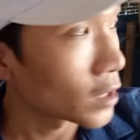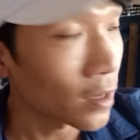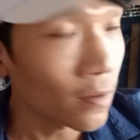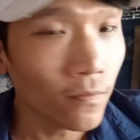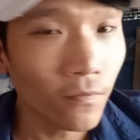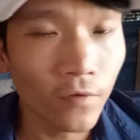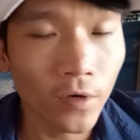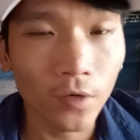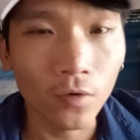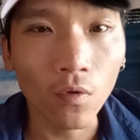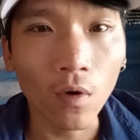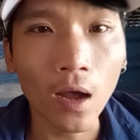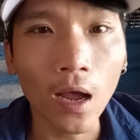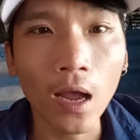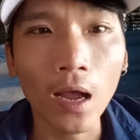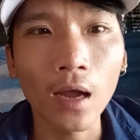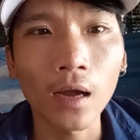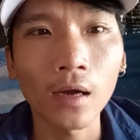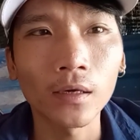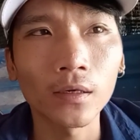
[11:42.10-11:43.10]
sớm vượt
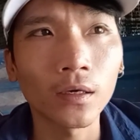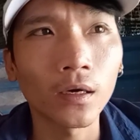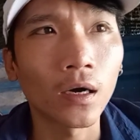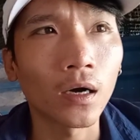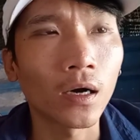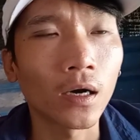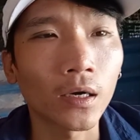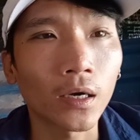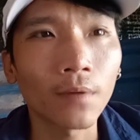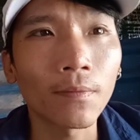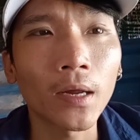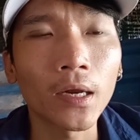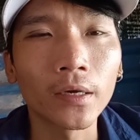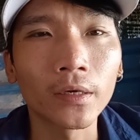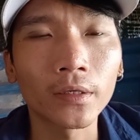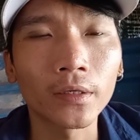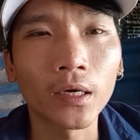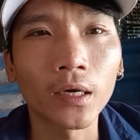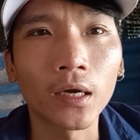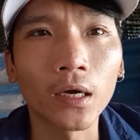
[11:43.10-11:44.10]
qua uh, cái
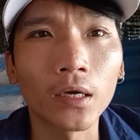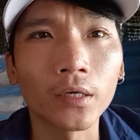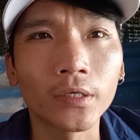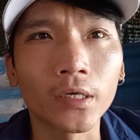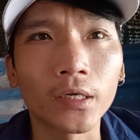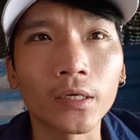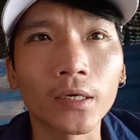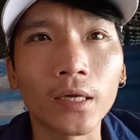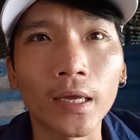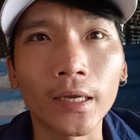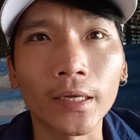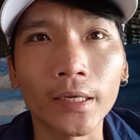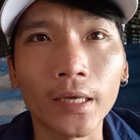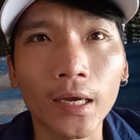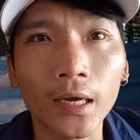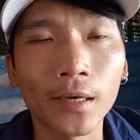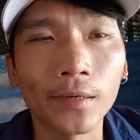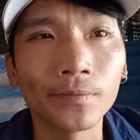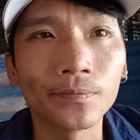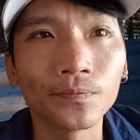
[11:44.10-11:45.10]
bệnh uh, dịch này
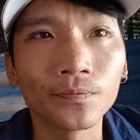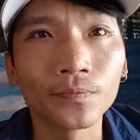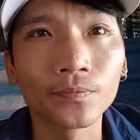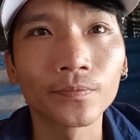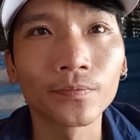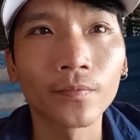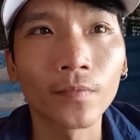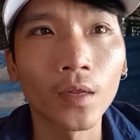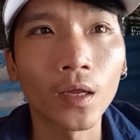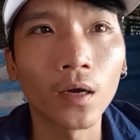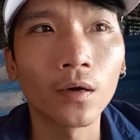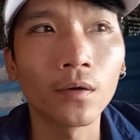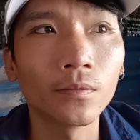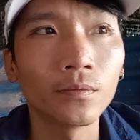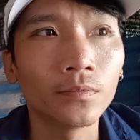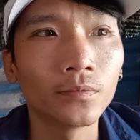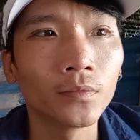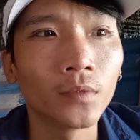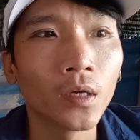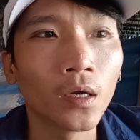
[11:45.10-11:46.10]
nha
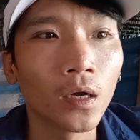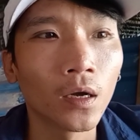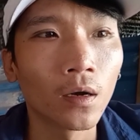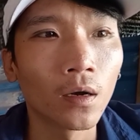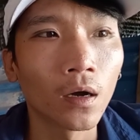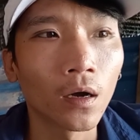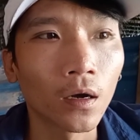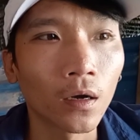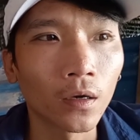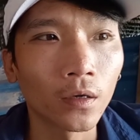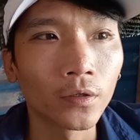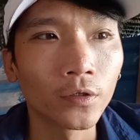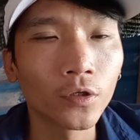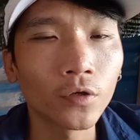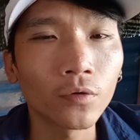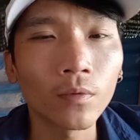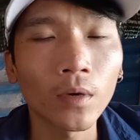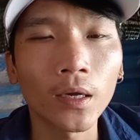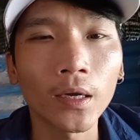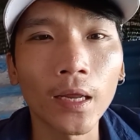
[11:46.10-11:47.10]
không
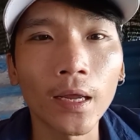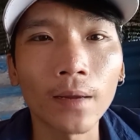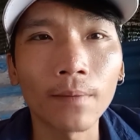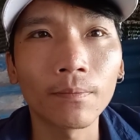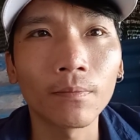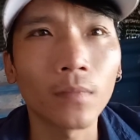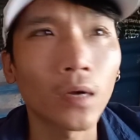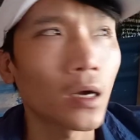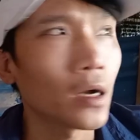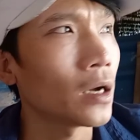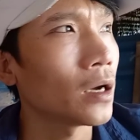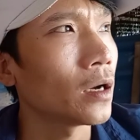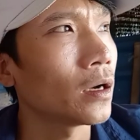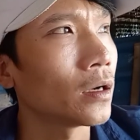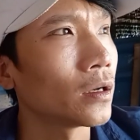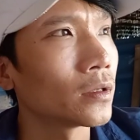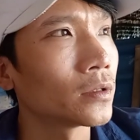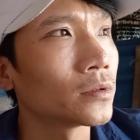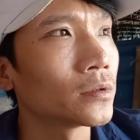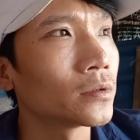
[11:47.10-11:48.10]
chúc anh em uh,
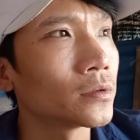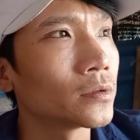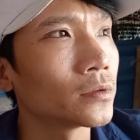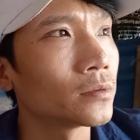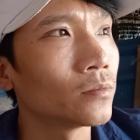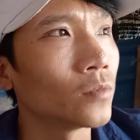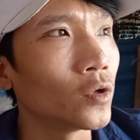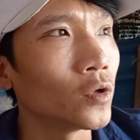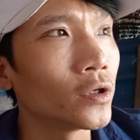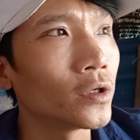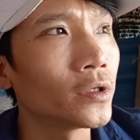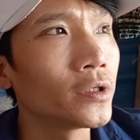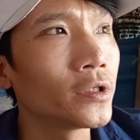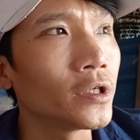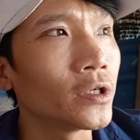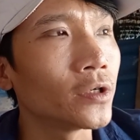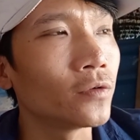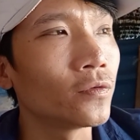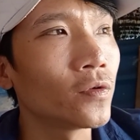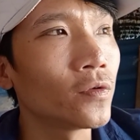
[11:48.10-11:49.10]
buổi
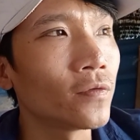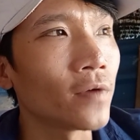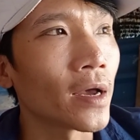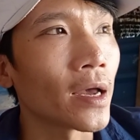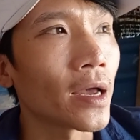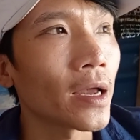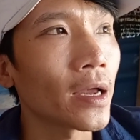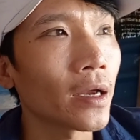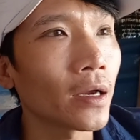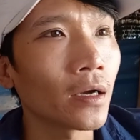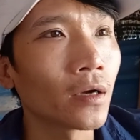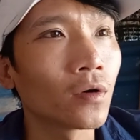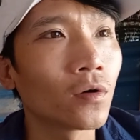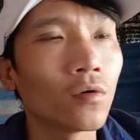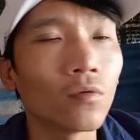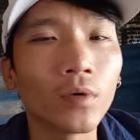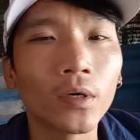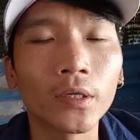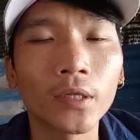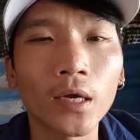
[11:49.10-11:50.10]
chiều vui vẻ
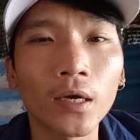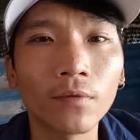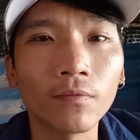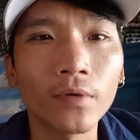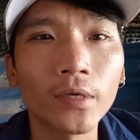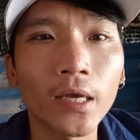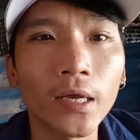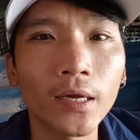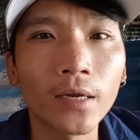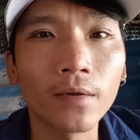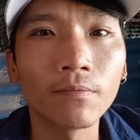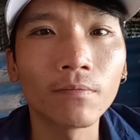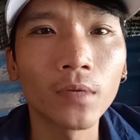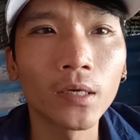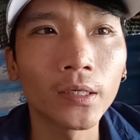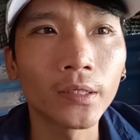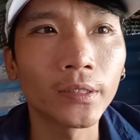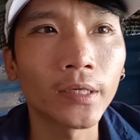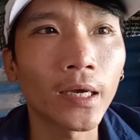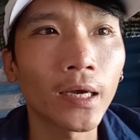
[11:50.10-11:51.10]
cùng người thân với gia
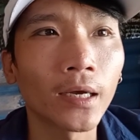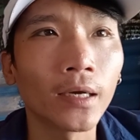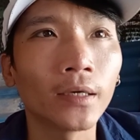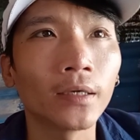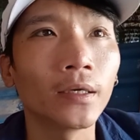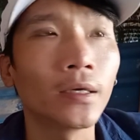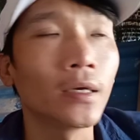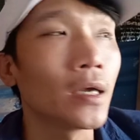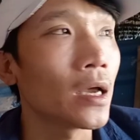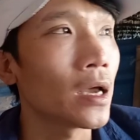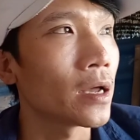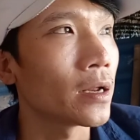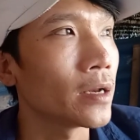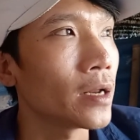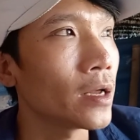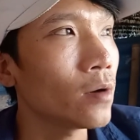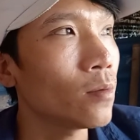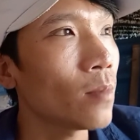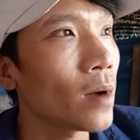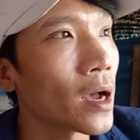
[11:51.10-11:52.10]
đình mình nha
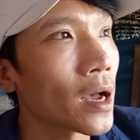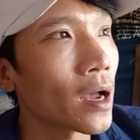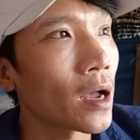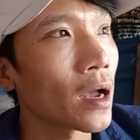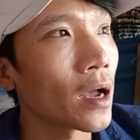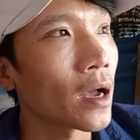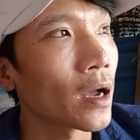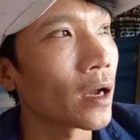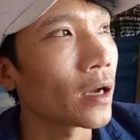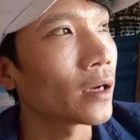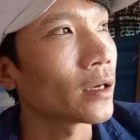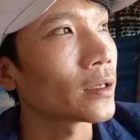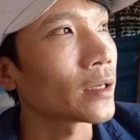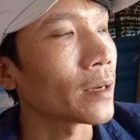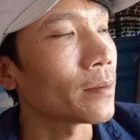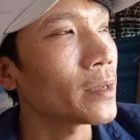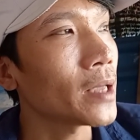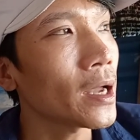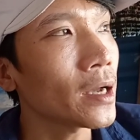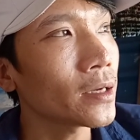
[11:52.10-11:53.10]
nếu mà
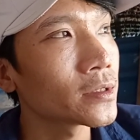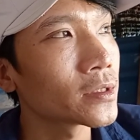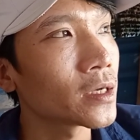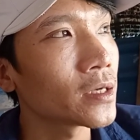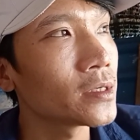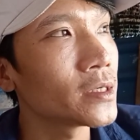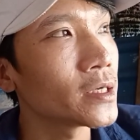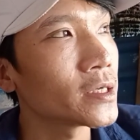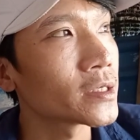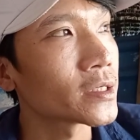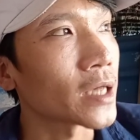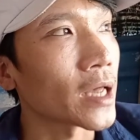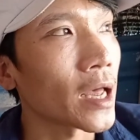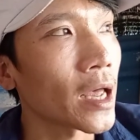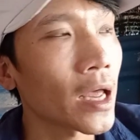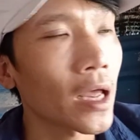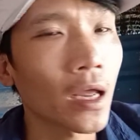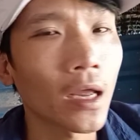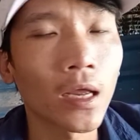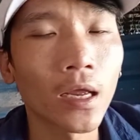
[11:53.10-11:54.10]
cảm giác sơn chia
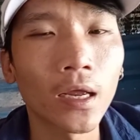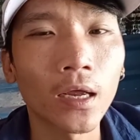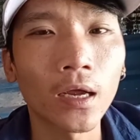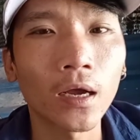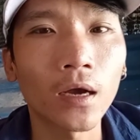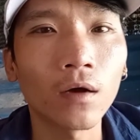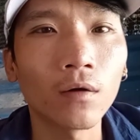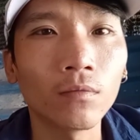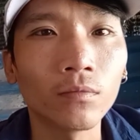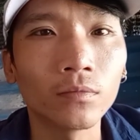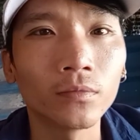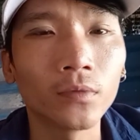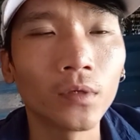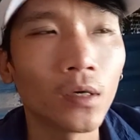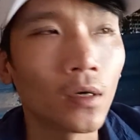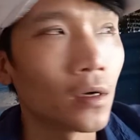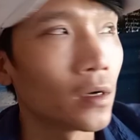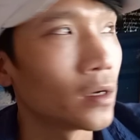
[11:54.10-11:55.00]
sẻ không